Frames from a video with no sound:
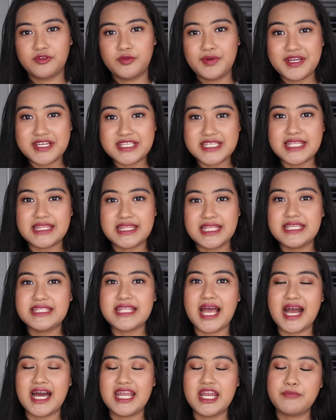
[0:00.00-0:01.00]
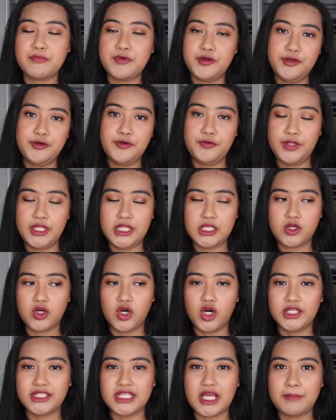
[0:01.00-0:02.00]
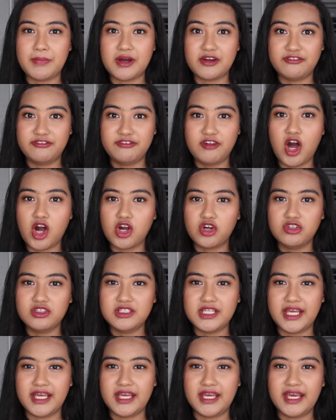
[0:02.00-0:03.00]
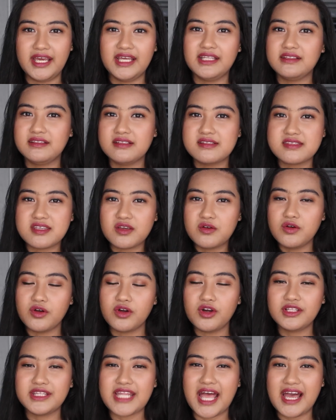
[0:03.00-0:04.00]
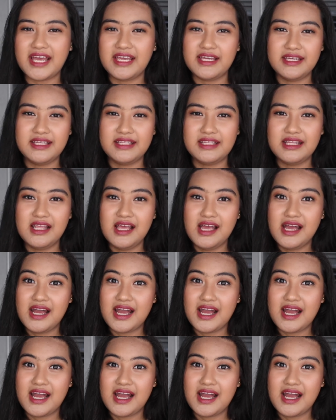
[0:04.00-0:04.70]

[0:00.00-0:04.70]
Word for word: Recently, nahanap ko yung will ko na mag-vlog uli and siguro dahil